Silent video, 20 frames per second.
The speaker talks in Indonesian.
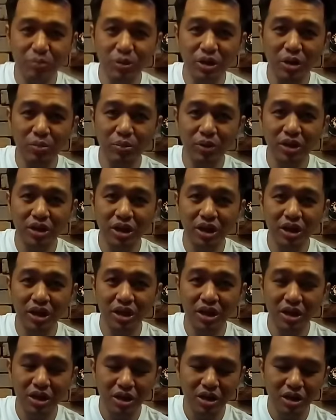rapi-rapiin
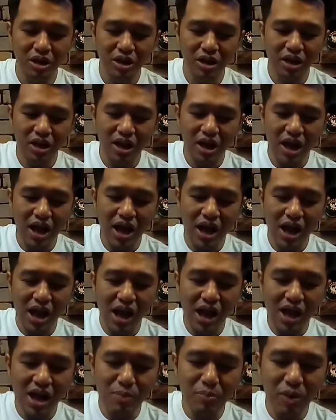gini.
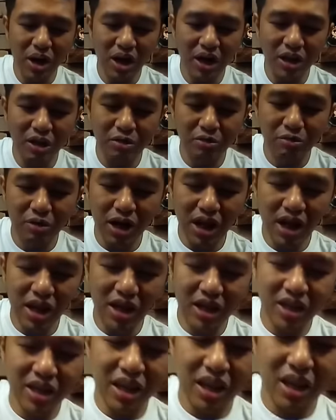Bagi dua